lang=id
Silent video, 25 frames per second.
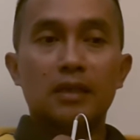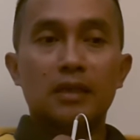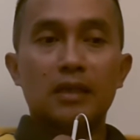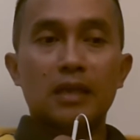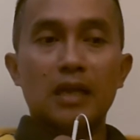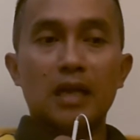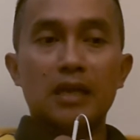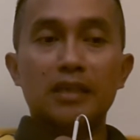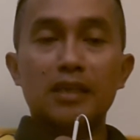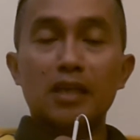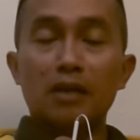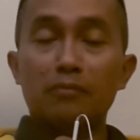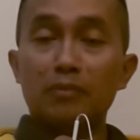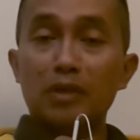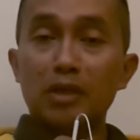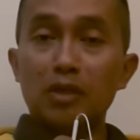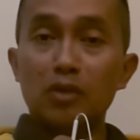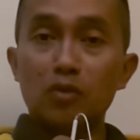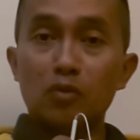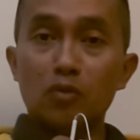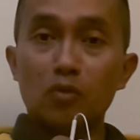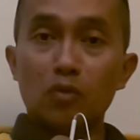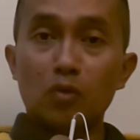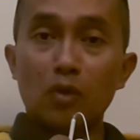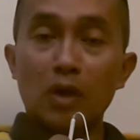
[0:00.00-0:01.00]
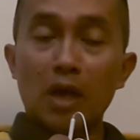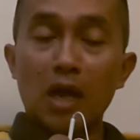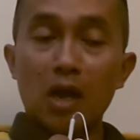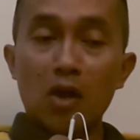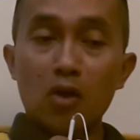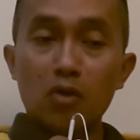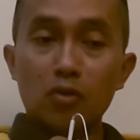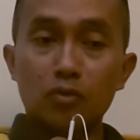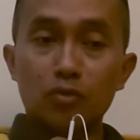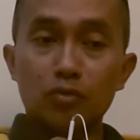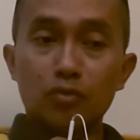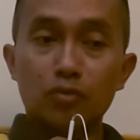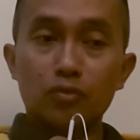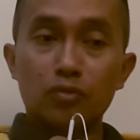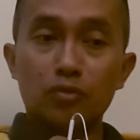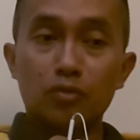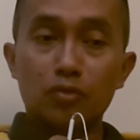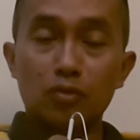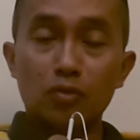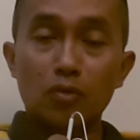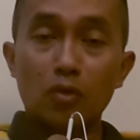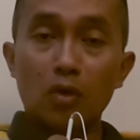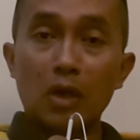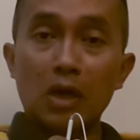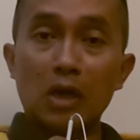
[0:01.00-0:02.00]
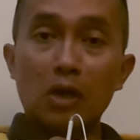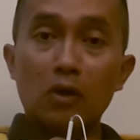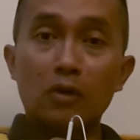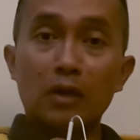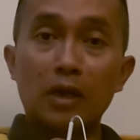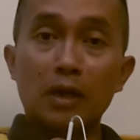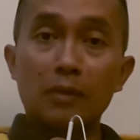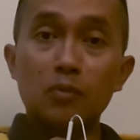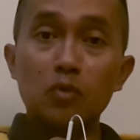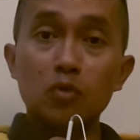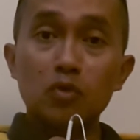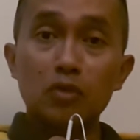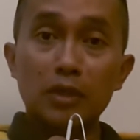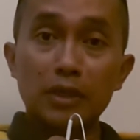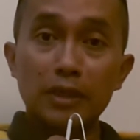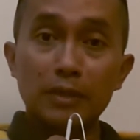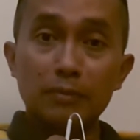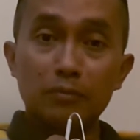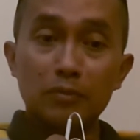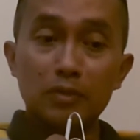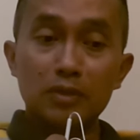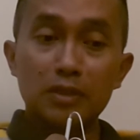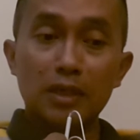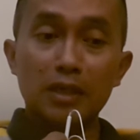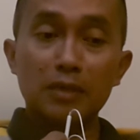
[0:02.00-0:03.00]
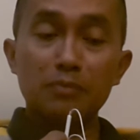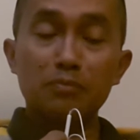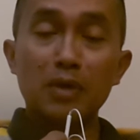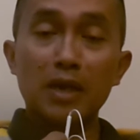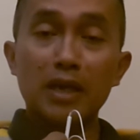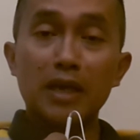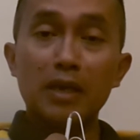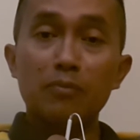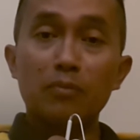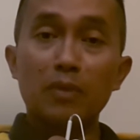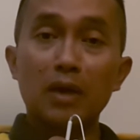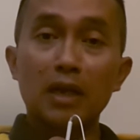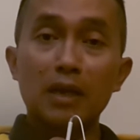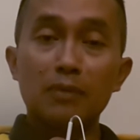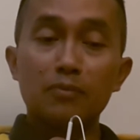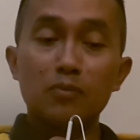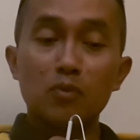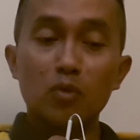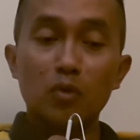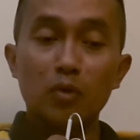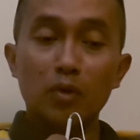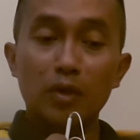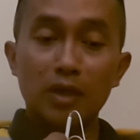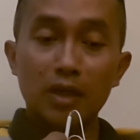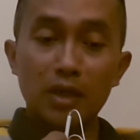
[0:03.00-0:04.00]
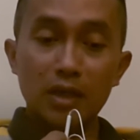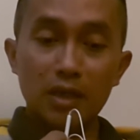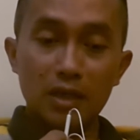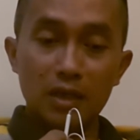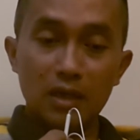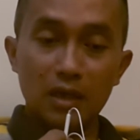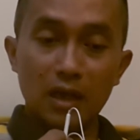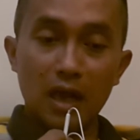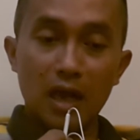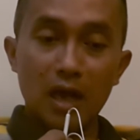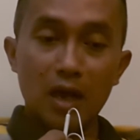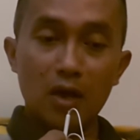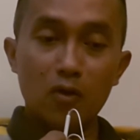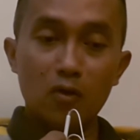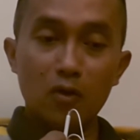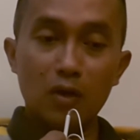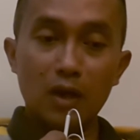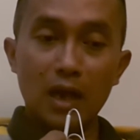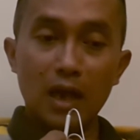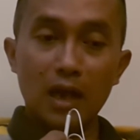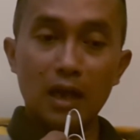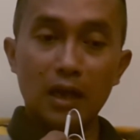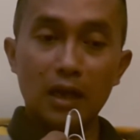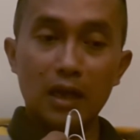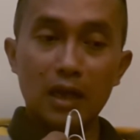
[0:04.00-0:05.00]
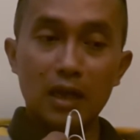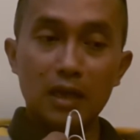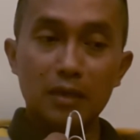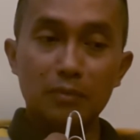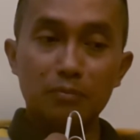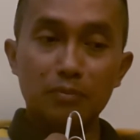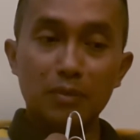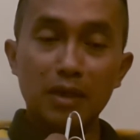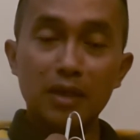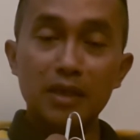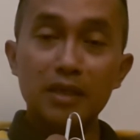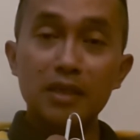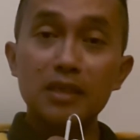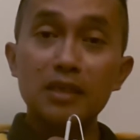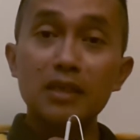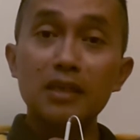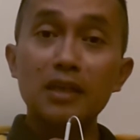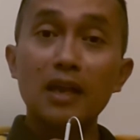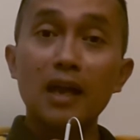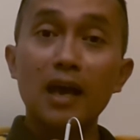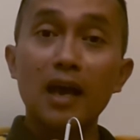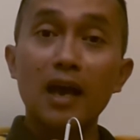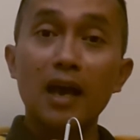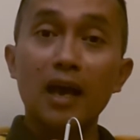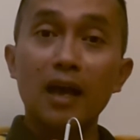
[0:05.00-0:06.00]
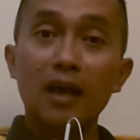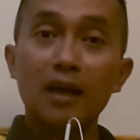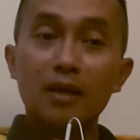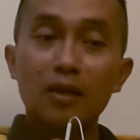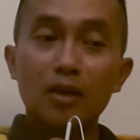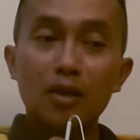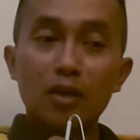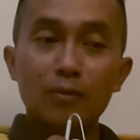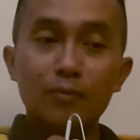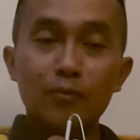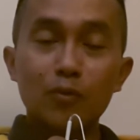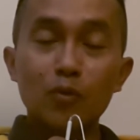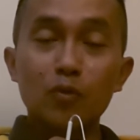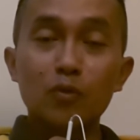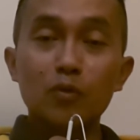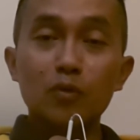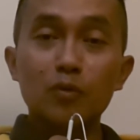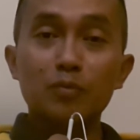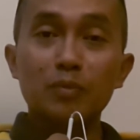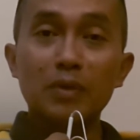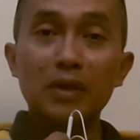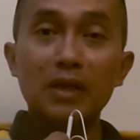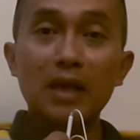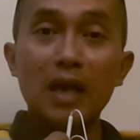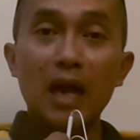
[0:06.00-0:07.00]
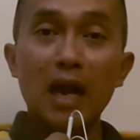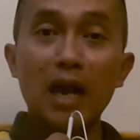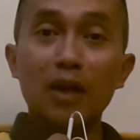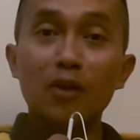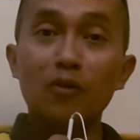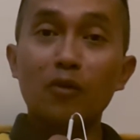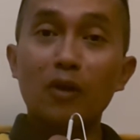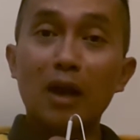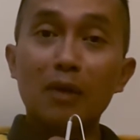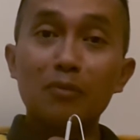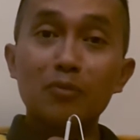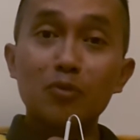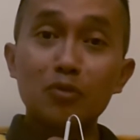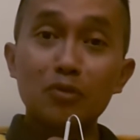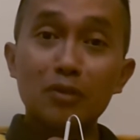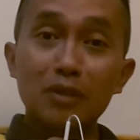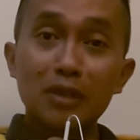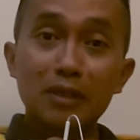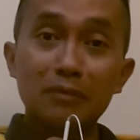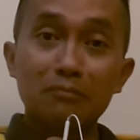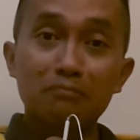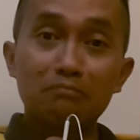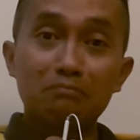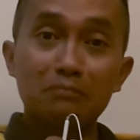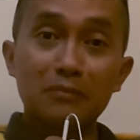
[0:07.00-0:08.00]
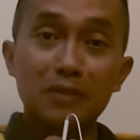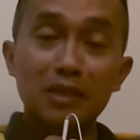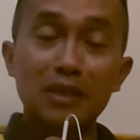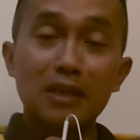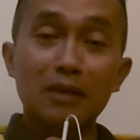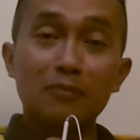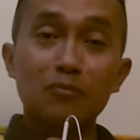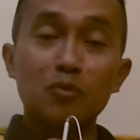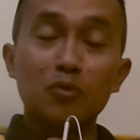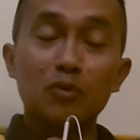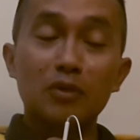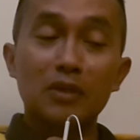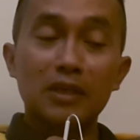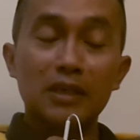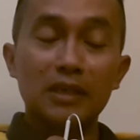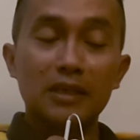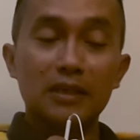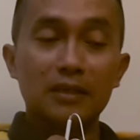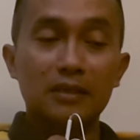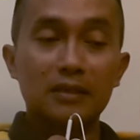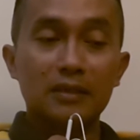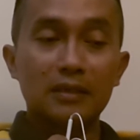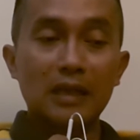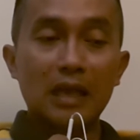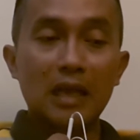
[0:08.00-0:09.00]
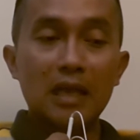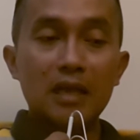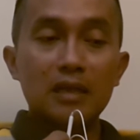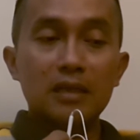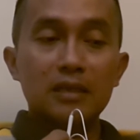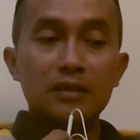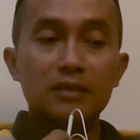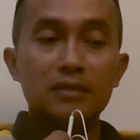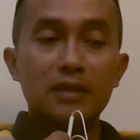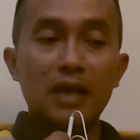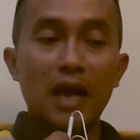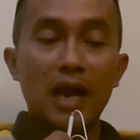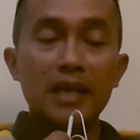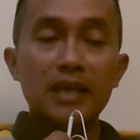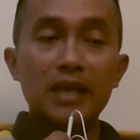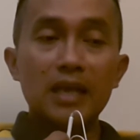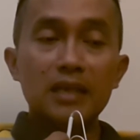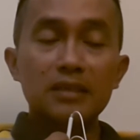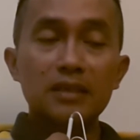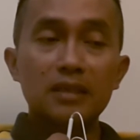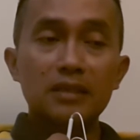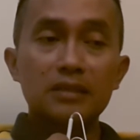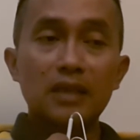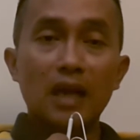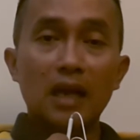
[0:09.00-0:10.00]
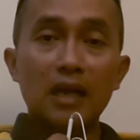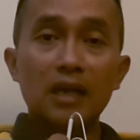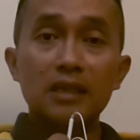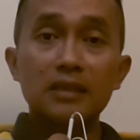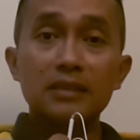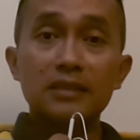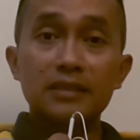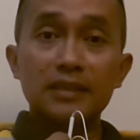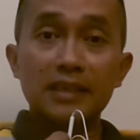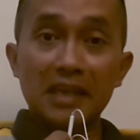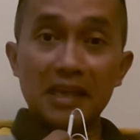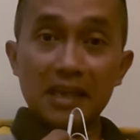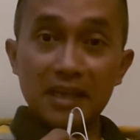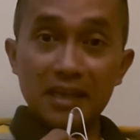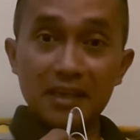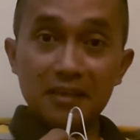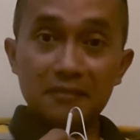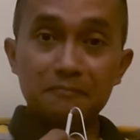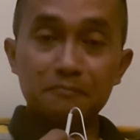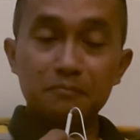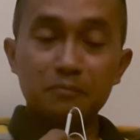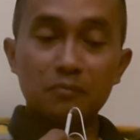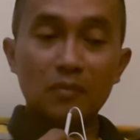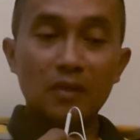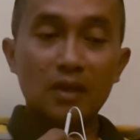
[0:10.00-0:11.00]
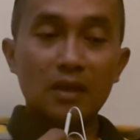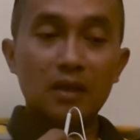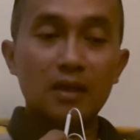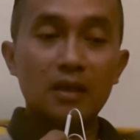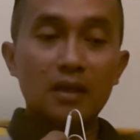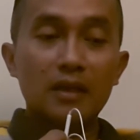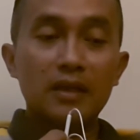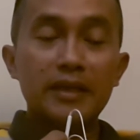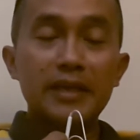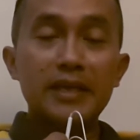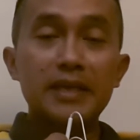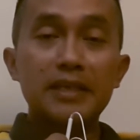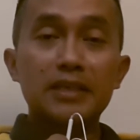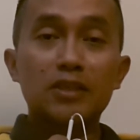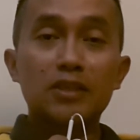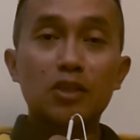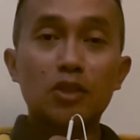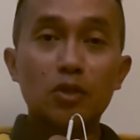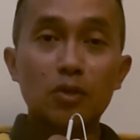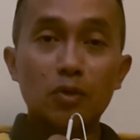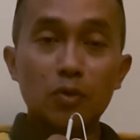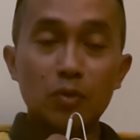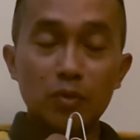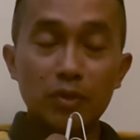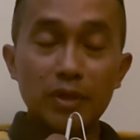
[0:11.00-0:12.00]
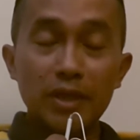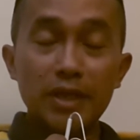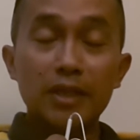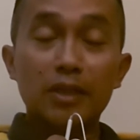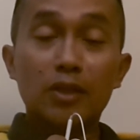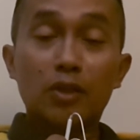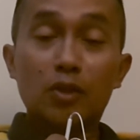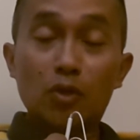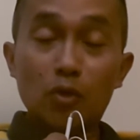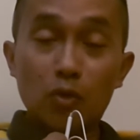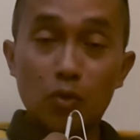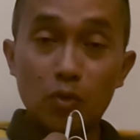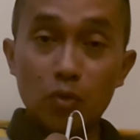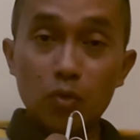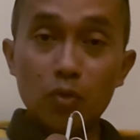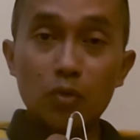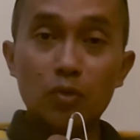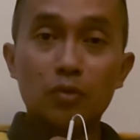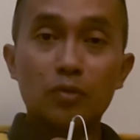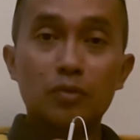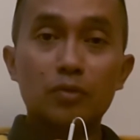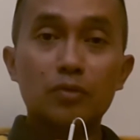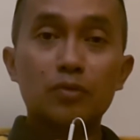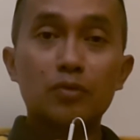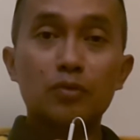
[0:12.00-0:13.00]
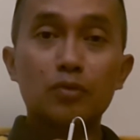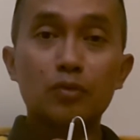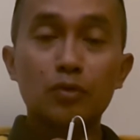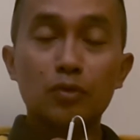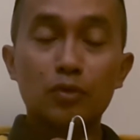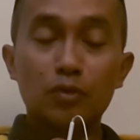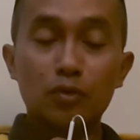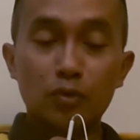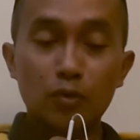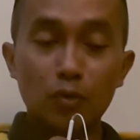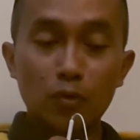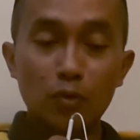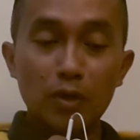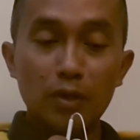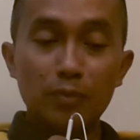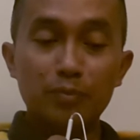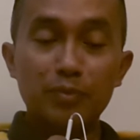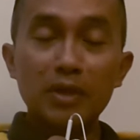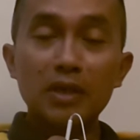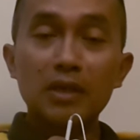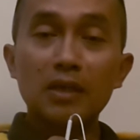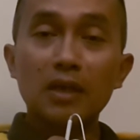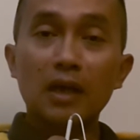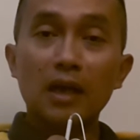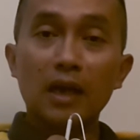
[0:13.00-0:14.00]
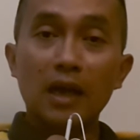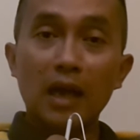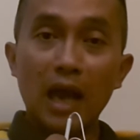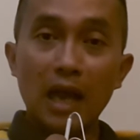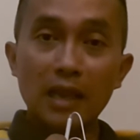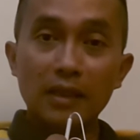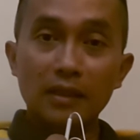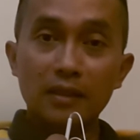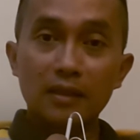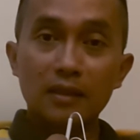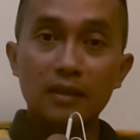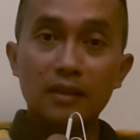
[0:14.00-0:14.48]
dan yang mendukung Ahok justru orang-orang Muslim jadi bagaimana mungkin Ahok akan menghina buku pegangan orang Muslim tidak mungkin saya sejak kecil istri itu justru lebih dekat.